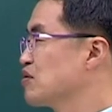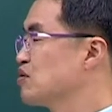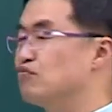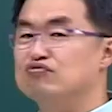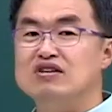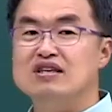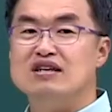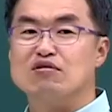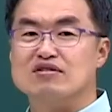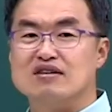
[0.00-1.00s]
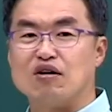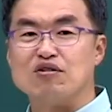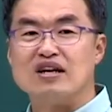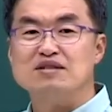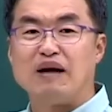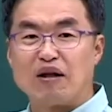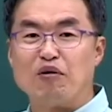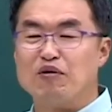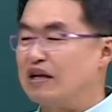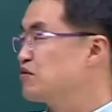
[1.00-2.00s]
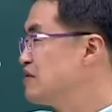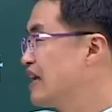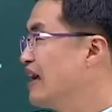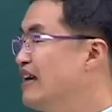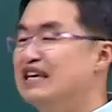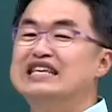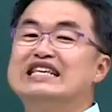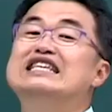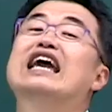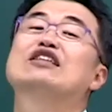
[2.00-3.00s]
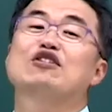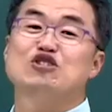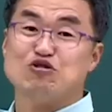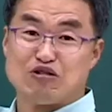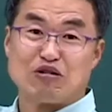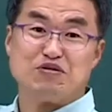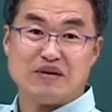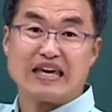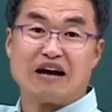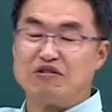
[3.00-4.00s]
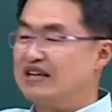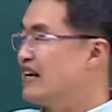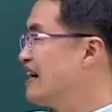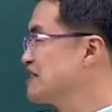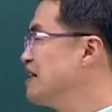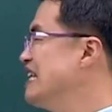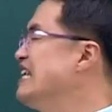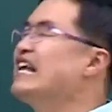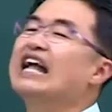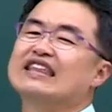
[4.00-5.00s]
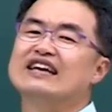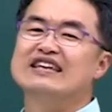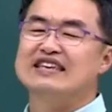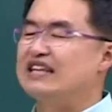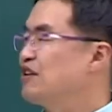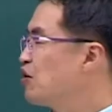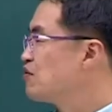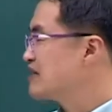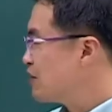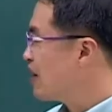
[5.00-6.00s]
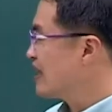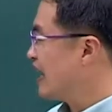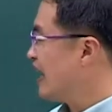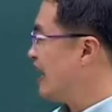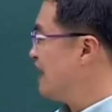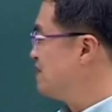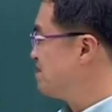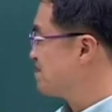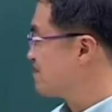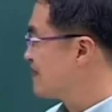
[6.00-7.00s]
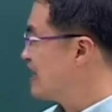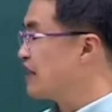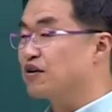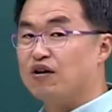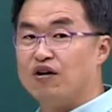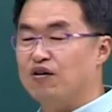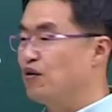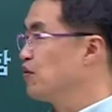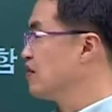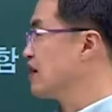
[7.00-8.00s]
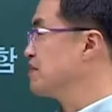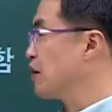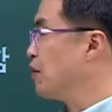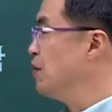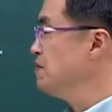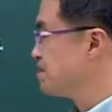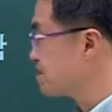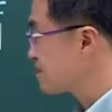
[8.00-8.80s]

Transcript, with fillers: 또 무인이라고 해서 연결하지 말고 내가 좀 이렇게 이해되기 쉬우라고 좀 얘기한 거니까. 그래서 인한 이런 연 상황이었다. 라는 거 기억하면 되고.